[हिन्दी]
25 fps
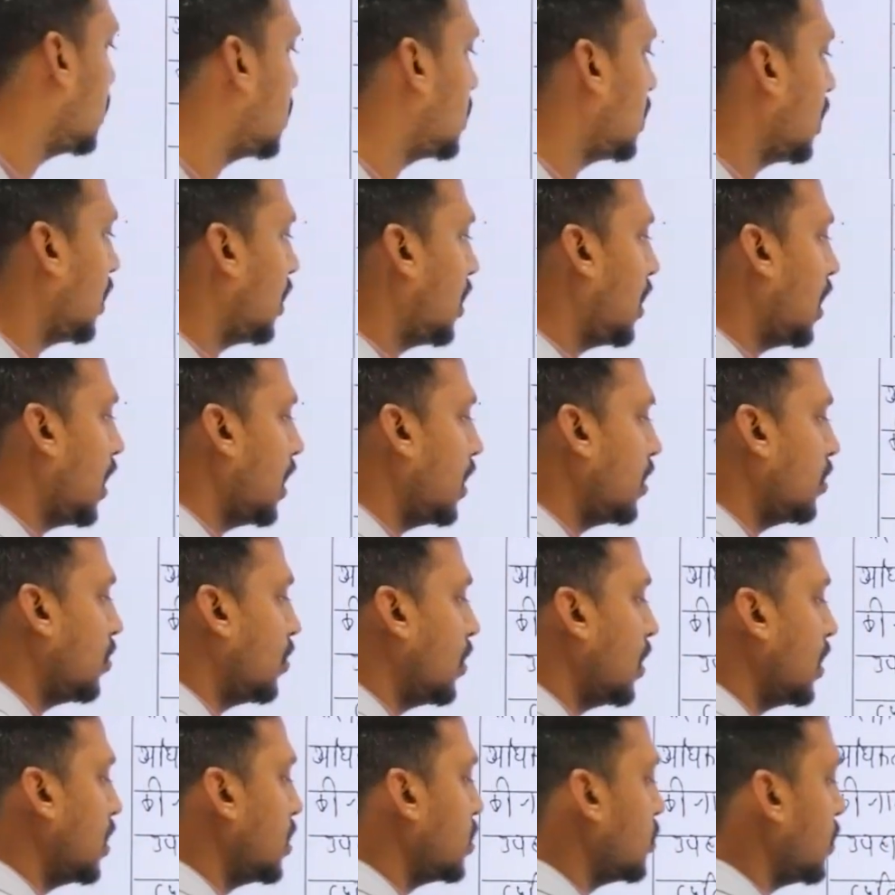तक का
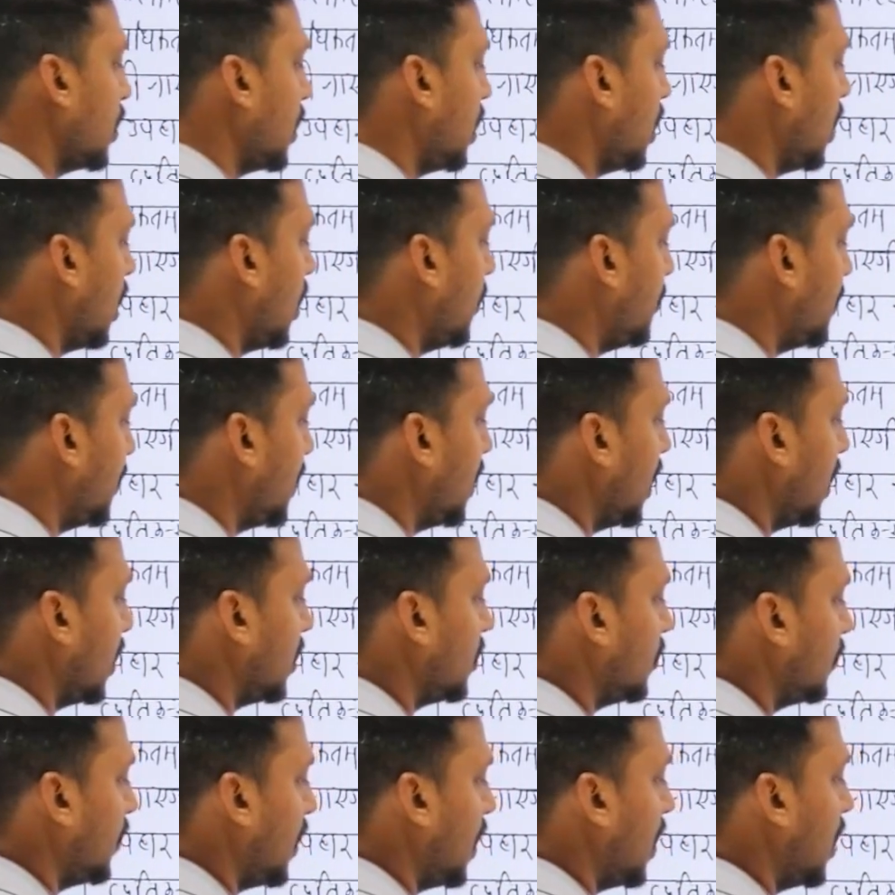इन्होंने जो है
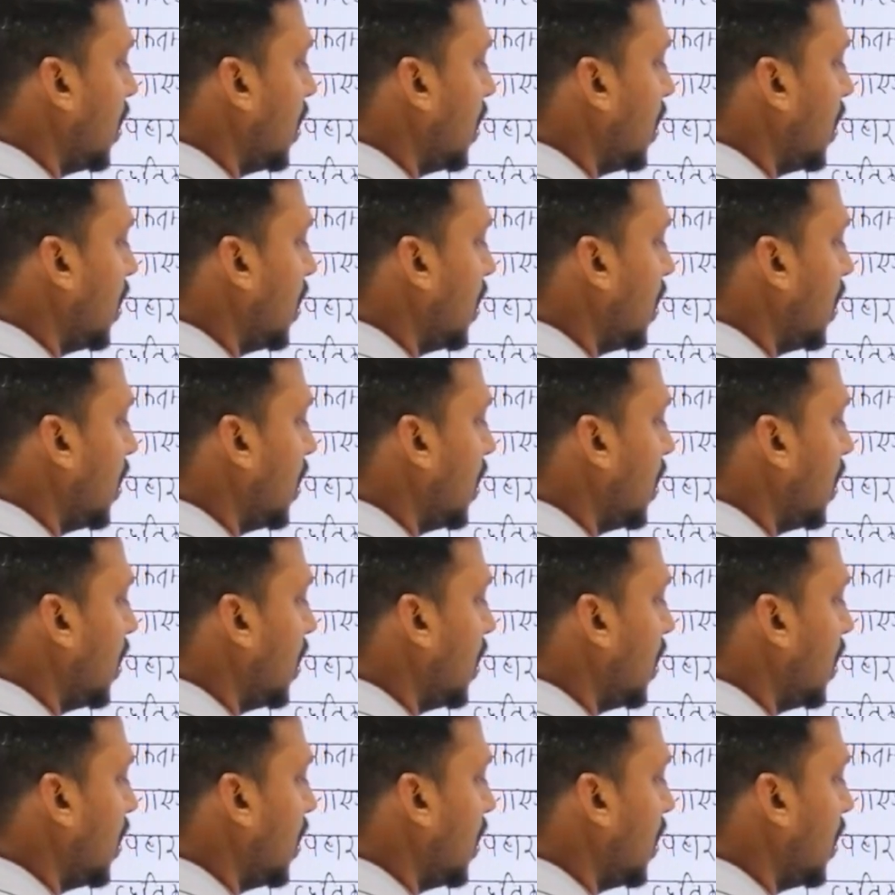अपडेट वाला